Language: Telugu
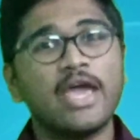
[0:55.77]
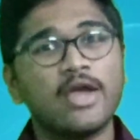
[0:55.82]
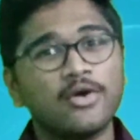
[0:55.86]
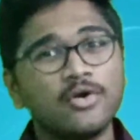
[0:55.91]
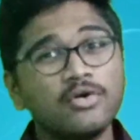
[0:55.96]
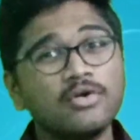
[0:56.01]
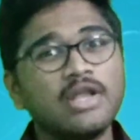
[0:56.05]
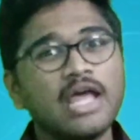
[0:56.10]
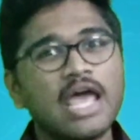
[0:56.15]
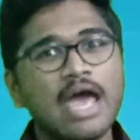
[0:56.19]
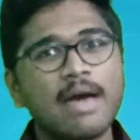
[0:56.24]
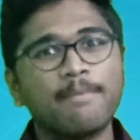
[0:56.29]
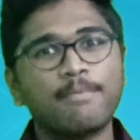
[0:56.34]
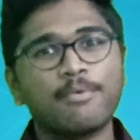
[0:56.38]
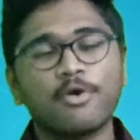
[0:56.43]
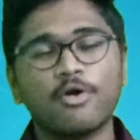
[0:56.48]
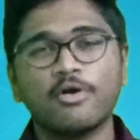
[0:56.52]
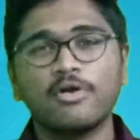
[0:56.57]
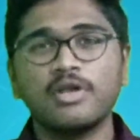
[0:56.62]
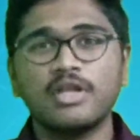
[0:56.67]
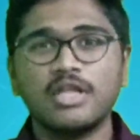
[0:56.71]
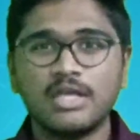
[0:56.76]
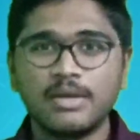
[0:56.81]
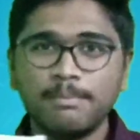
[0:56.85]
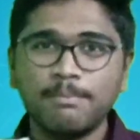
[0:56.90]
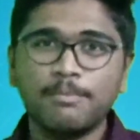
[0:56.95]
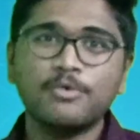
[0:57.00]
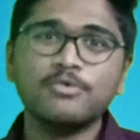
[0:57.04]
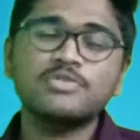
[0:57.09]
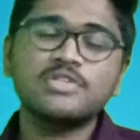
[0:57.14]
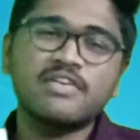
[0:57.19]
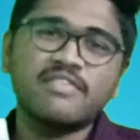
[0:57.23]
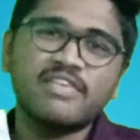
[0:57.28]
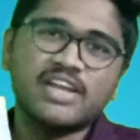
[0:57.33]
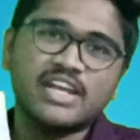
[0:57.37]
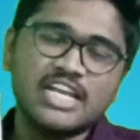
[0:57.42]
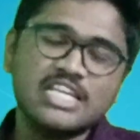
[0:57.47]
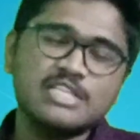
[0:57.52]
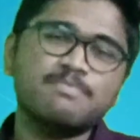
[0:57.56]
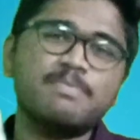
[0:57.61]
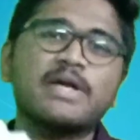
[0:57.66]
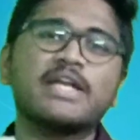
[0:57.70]
ఎ గుడ్ యాప్రాన్ ఇంప్రూవ్స్
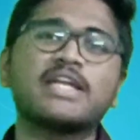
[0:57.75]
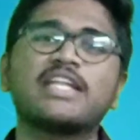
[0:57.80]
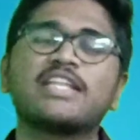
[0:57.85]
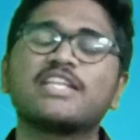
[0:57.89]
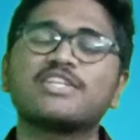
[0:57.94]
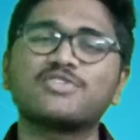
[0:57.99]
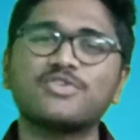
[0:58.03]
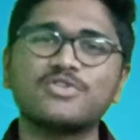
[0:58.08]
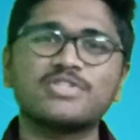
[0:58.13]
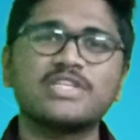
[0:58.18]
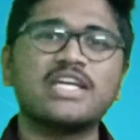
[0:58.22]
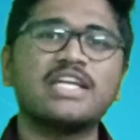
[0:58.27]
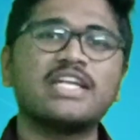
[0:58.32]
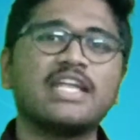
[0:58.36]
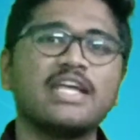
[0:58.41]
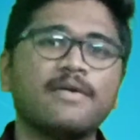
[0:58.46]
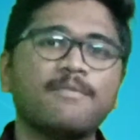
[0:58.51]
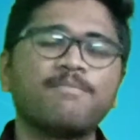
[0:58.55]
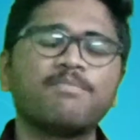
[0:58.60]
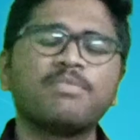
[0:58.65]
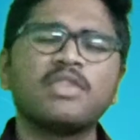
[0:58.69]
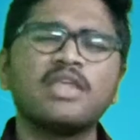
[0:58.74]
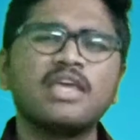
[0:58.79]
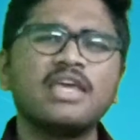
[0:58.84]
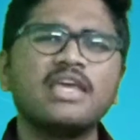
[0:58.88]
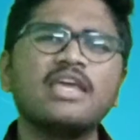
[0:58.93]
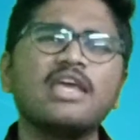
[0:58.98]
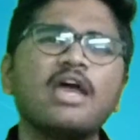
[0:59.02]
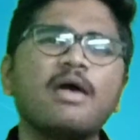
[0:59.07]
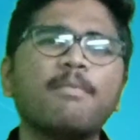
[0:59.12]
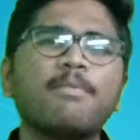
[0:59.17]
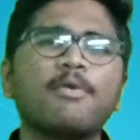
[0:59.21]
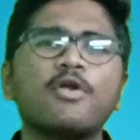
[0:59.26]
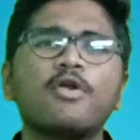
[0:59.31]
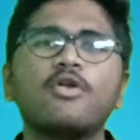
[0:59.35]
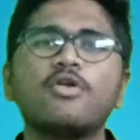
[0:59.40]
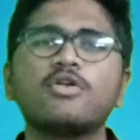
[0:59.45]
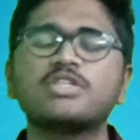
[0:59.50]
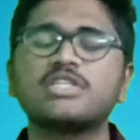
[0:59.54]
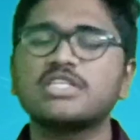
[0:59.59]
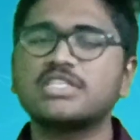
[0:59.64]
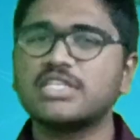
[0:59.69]
అవర్ రెస్పెక్ట్ ఇన్ ద సొసైటీ ఈ
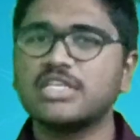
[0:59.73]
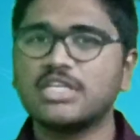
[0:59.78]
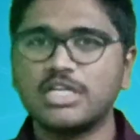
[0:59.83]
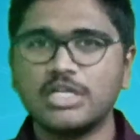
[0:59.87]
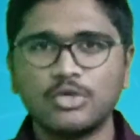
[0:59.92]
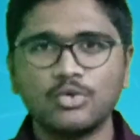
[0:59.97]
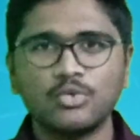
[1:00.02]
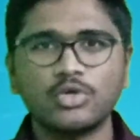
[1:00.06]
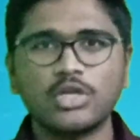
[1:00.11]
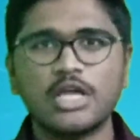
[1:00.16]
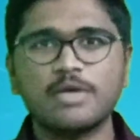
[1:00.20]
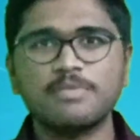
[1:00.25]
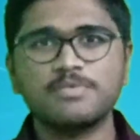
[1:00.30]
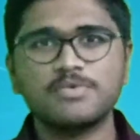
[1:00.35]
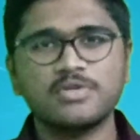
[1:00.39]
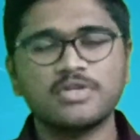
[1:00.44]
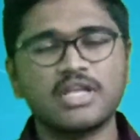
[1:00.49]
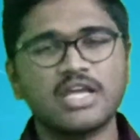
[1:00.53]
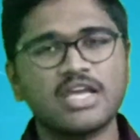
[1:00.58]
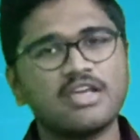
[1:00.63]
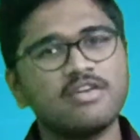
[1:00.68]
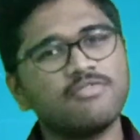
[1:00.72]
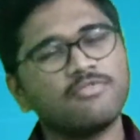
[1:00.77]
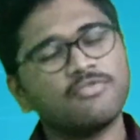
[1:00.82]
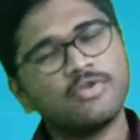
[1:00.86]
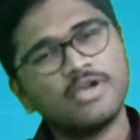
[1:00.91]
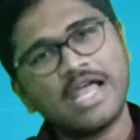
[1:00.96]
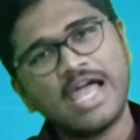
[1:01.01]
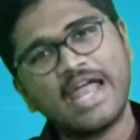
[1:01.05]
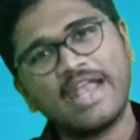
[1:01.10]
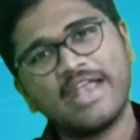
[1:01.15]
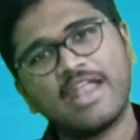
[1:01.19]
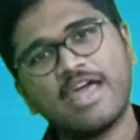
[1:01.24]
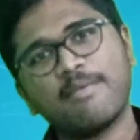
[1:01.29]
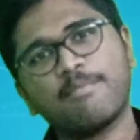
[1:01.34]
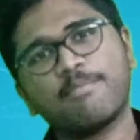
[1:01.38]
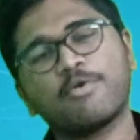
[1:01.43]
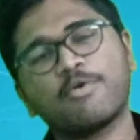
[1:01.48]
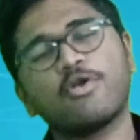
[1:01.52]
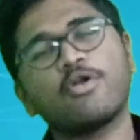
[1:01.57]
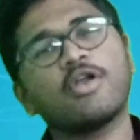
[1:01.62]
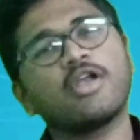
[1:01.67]
యాప్రాన్లో వచ్చేసి టూ టైప్స్ ఉంటాయి ఫుల్ హ్యాండ్
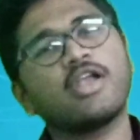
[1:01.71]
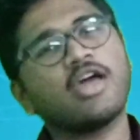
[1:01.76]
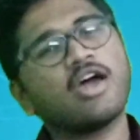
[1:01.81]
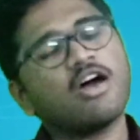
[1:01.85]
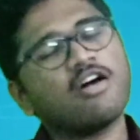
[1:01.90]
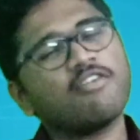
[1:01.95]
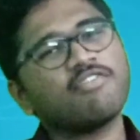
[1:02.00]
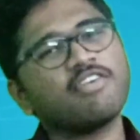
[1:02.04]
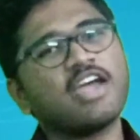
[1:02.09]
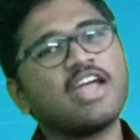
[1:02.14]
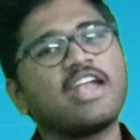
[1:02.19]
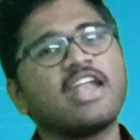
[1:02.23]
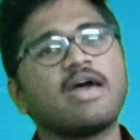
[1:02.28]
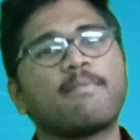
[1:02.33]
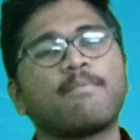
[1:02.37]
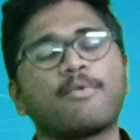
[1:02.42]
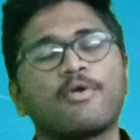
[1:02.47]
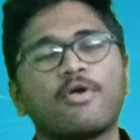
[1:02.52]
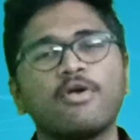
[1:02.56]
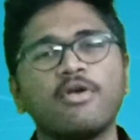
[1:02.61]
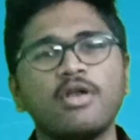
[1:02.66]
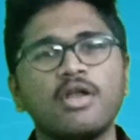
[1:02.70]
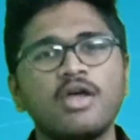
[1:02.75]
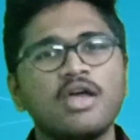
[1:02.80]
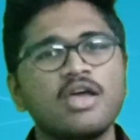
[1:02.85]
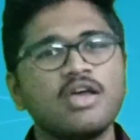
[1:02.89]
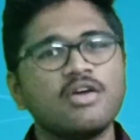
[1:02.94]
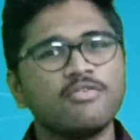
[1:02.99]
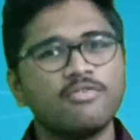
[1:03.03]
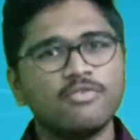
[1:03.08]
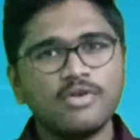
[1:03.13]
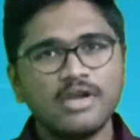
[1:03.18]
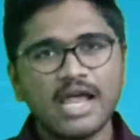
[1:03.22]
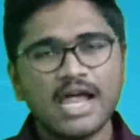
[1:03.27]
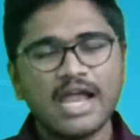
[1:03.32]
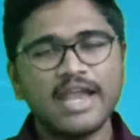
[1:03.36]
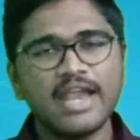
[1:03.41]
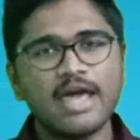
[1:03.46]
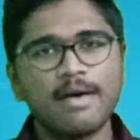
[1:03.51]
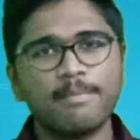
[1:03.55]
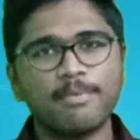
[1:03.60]
యాప్రాన్ అండ్ హాఫ్ హ్యాండ్ యాప్రాన్ ఫుల్ హ్యాండ్